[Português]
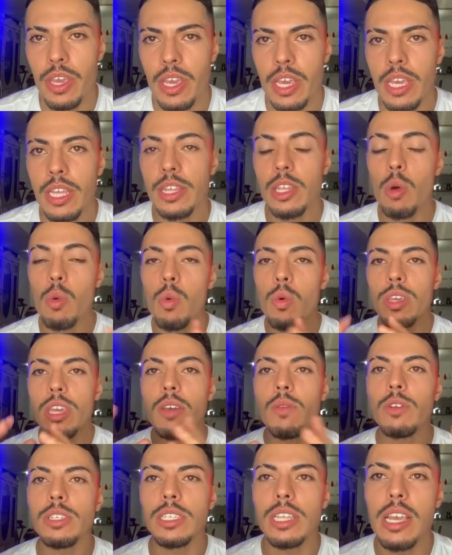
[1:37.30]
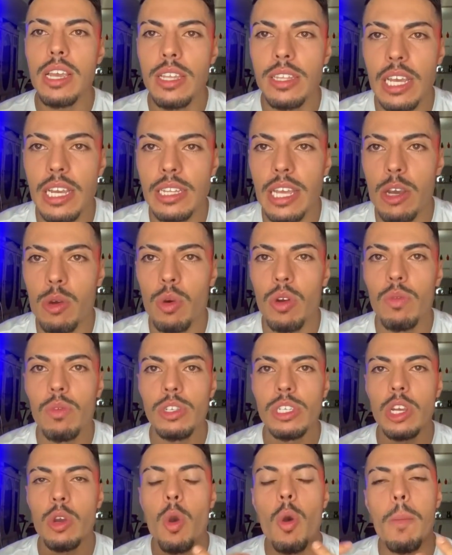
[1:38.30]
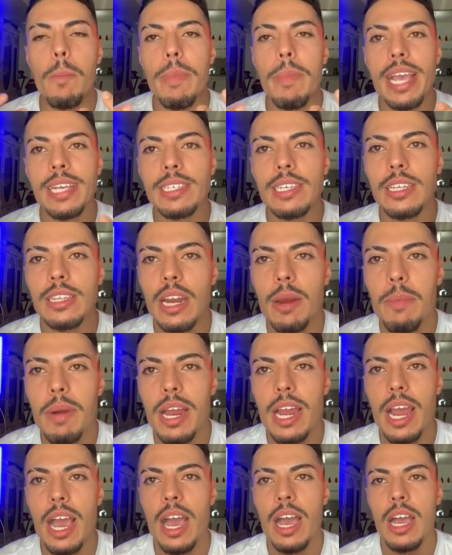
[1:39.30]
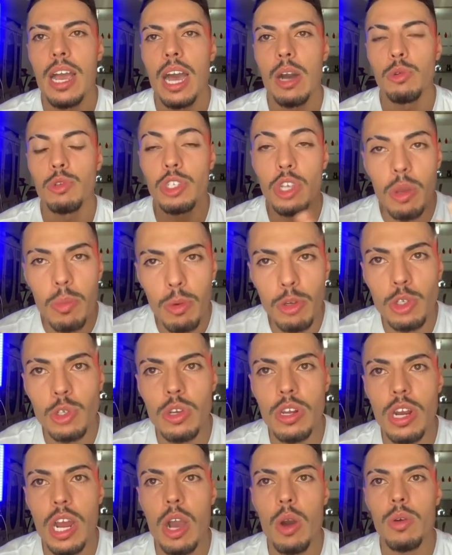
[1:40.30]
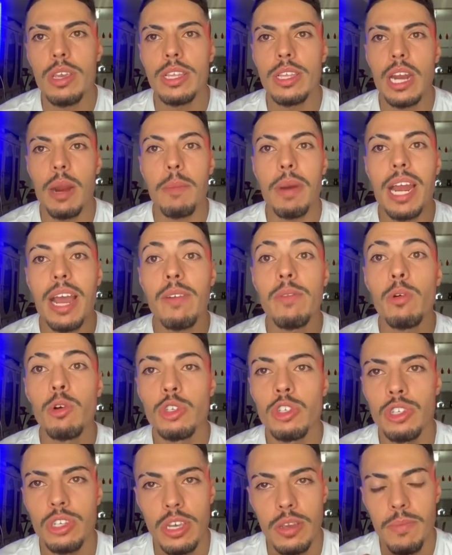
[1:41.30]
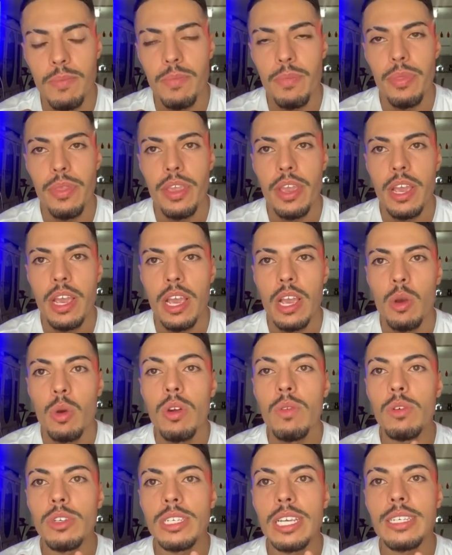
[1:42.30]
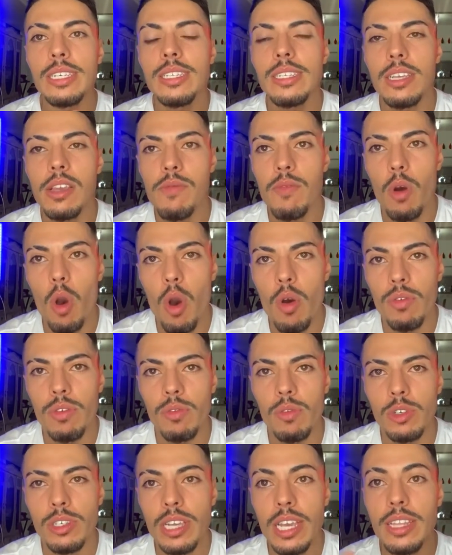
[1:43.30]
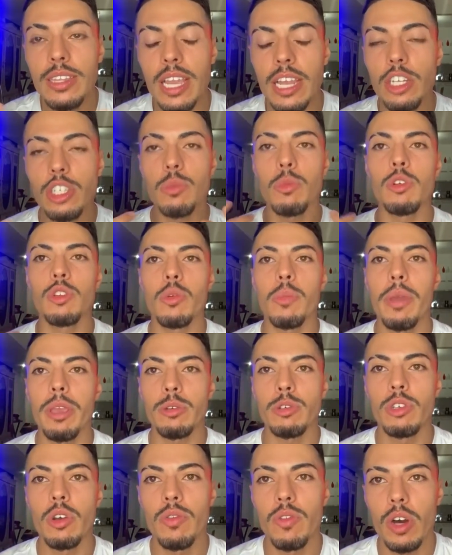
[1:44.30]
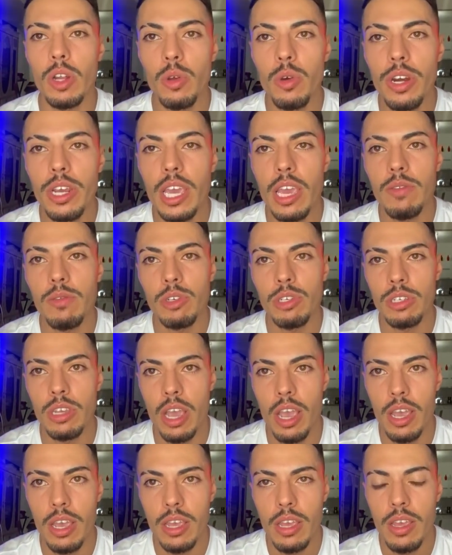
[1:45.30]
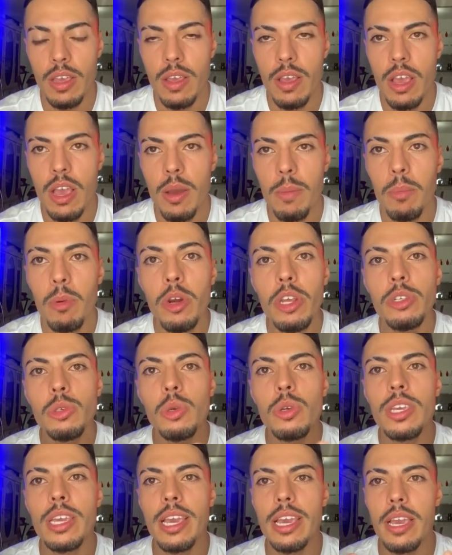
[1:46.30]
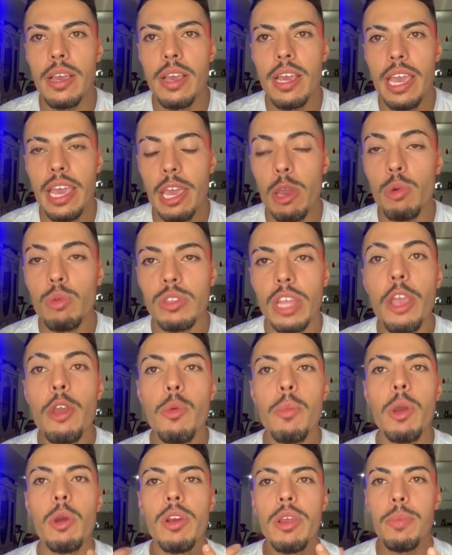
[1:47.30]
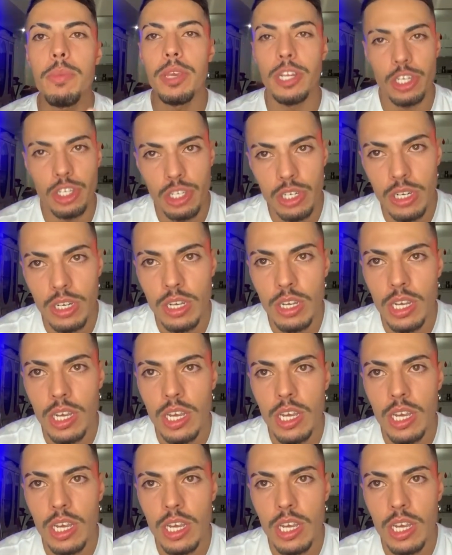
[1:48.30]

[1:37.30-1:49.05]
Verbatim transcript: Então, o que, que você tem que entender quando você começa a trabalhar o seu emocional e trabalhar você? Quando você se desenvolve, você entende muito bem o seu valor e quem você é. Por isso que eu tenho o meu limite.